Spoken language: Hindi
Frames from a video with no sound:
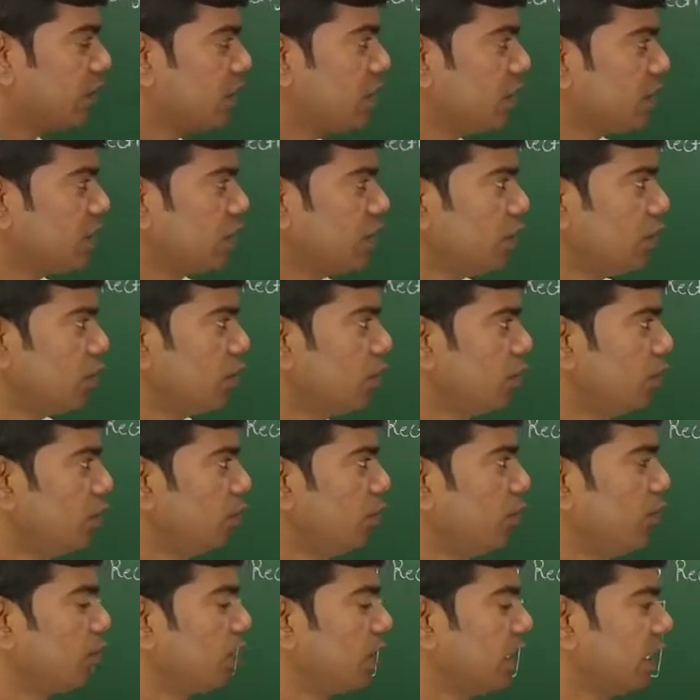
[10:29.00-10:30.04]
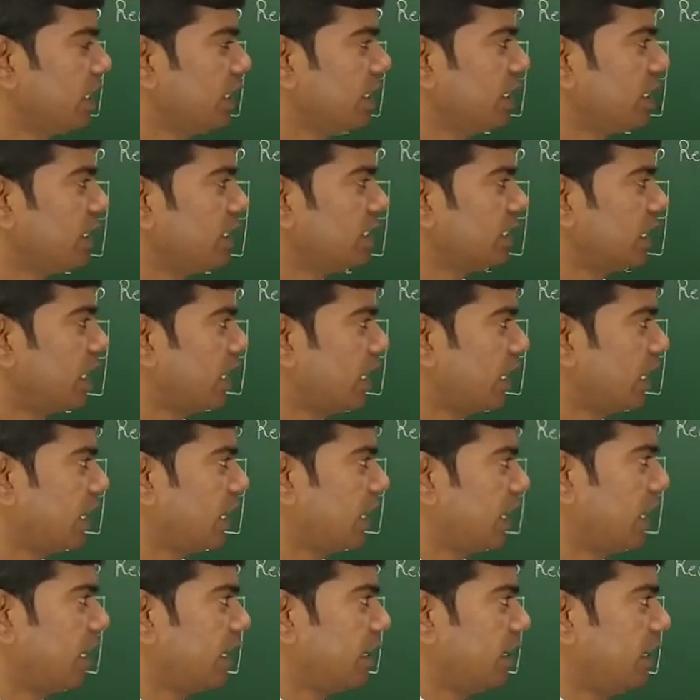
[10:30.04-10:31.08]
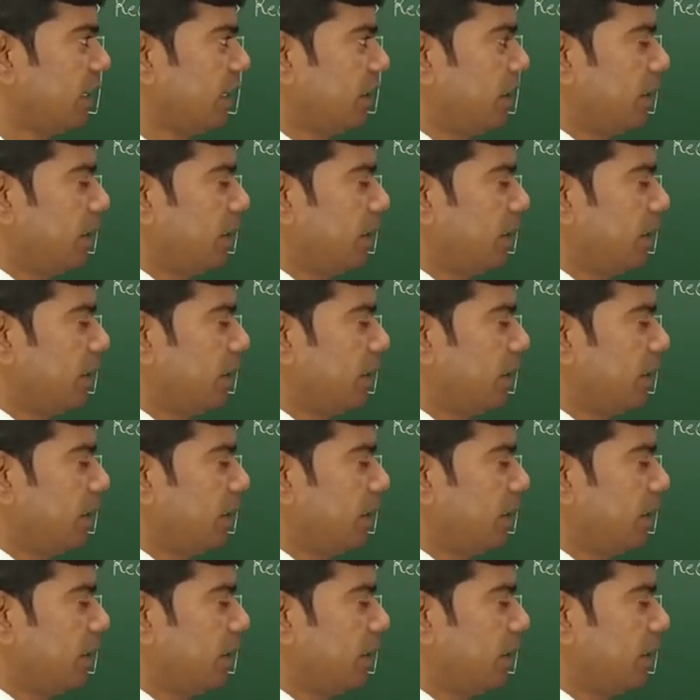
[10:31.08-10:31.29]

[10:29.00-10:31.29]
इसके थ्रू होकर के ये जा रहा है